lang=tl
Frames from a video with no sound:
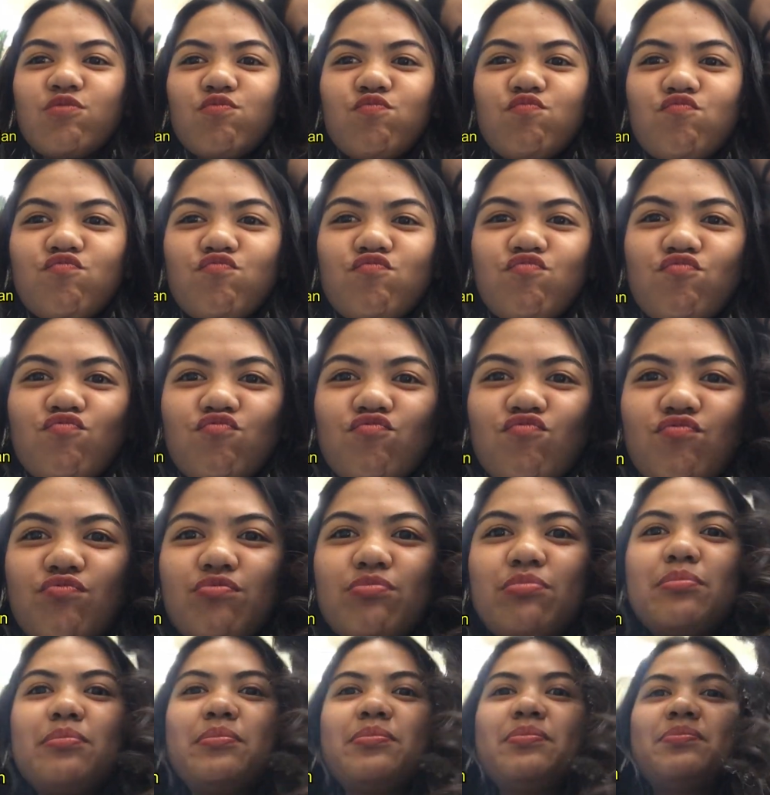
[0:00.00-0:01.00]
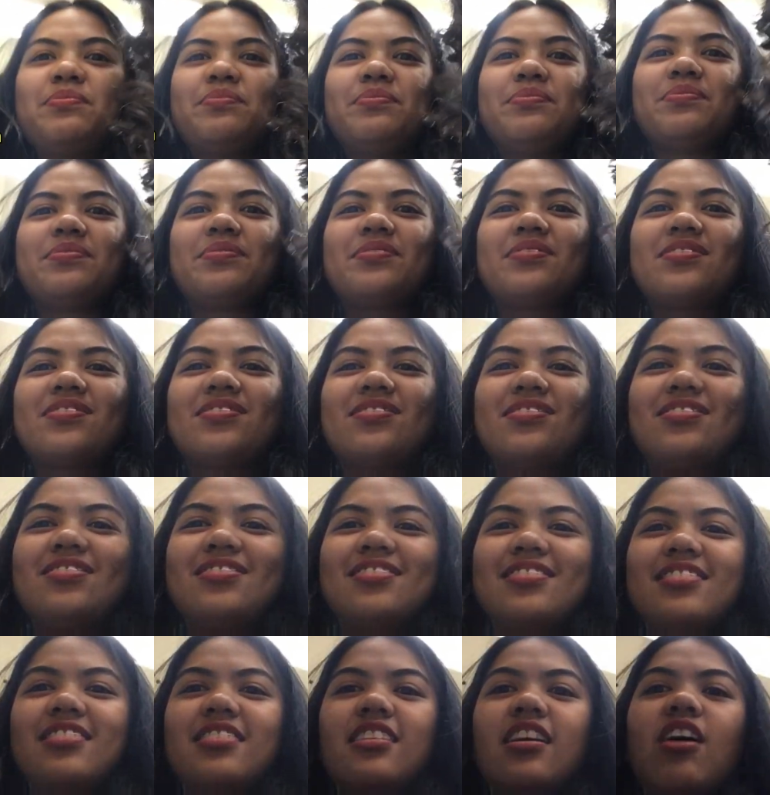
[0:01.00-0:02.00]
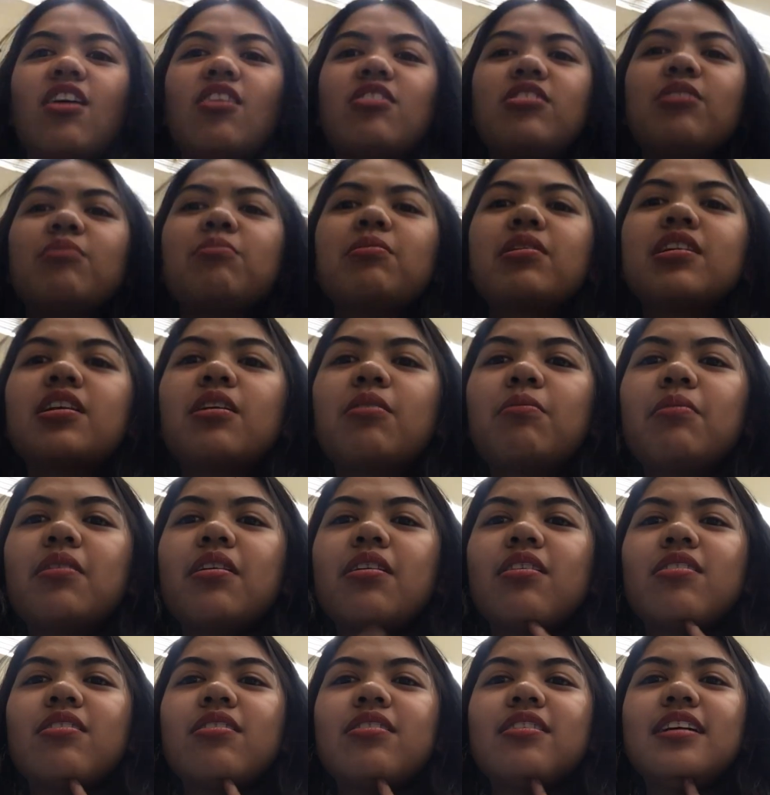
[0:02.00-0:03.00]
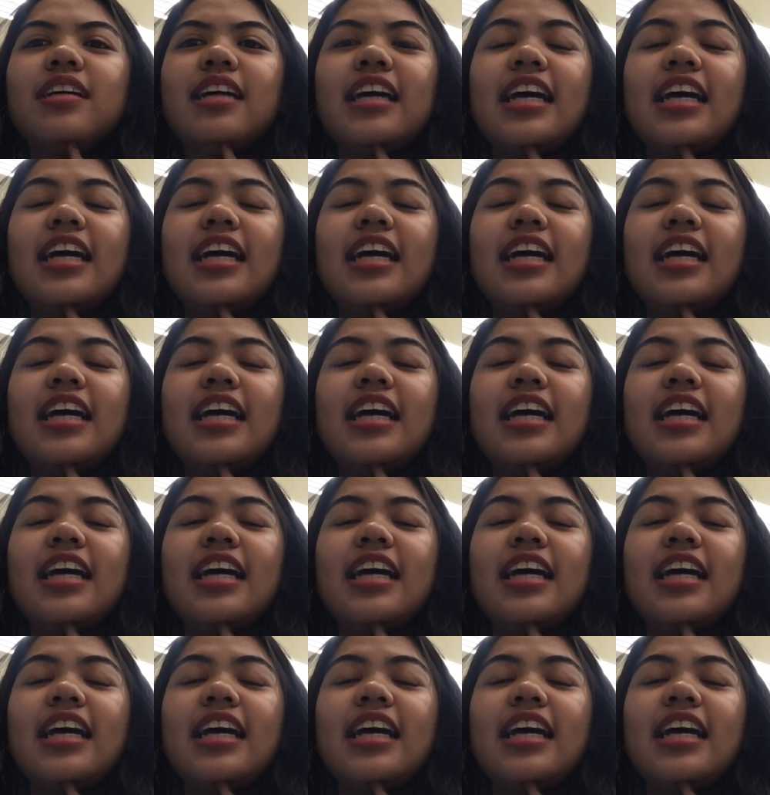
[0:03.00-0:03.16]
Payat ko naman eh. Hindi ako na mataba oh.